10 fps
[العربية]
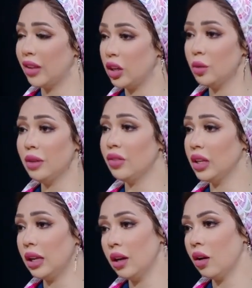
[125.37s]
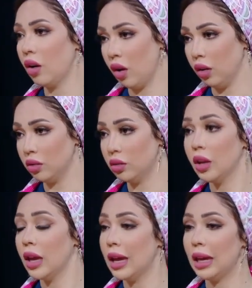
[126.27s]
فاليوم الفري ده غلط
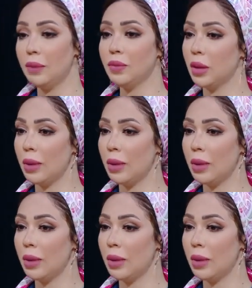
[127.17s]
امتى